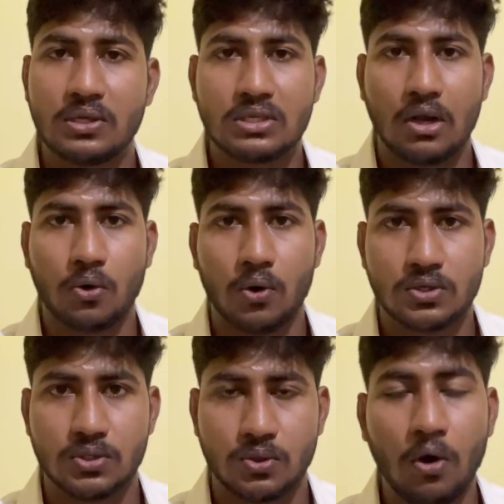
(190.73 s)
ஒரு சில
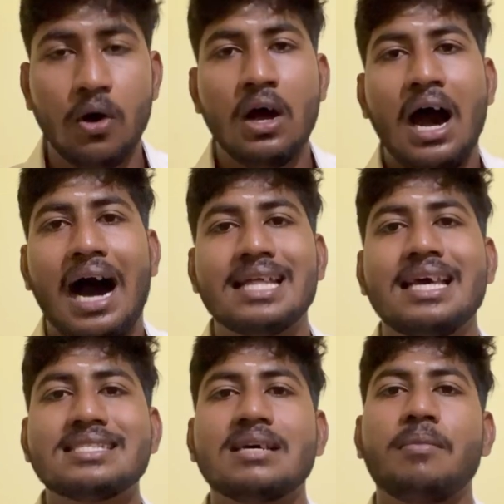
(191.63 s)
கோர்சஸும்
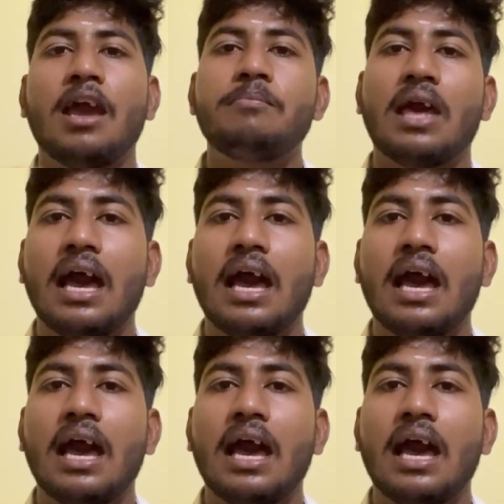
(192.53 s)
அதே சமயம்